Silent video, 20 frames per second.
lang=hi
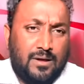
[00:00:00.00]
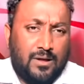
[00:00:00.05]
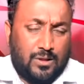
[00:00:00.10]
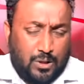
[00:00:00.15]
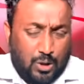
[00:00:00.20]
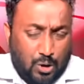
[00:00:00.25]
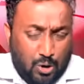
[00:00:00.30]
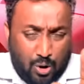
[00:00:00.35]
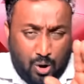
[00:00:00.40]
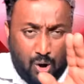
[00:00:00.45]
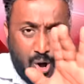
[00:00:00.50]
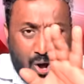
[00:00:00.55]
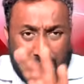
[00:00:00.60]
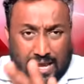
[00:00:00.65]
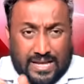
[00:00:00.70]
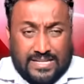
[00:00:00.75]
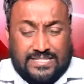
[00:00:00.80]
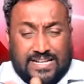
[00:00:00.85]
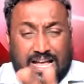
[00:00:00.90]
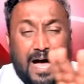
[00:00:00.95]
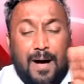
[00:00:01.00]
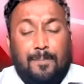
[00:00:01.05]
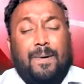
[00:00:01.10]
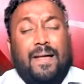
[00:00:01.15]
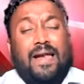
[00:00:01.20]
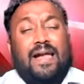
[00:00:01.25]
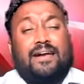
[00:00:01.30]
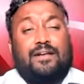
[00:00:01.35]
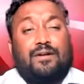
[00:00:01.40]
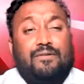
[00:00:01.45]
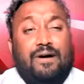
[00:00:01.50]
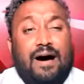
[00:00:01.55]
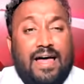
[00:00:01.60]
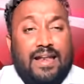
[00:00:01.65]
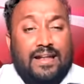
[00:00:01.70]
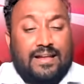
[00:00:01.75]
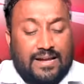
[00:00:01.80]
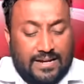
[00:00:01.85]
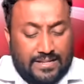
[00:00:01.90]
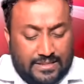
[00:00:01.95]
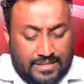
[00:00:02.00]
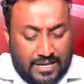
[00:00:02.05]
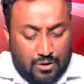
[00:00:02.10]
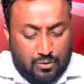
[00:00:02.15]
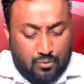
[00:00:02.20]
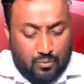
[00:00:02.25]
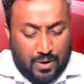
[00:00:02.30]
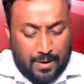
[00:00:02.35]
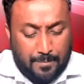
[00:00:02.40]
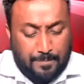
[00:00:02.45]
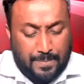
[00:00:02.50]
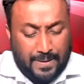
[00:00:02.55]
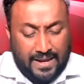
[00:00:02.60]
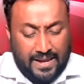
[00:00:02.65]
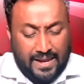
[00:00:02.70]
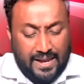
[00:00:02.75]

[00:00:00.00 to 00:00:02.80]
तो इसका पलटवार करते हुए भी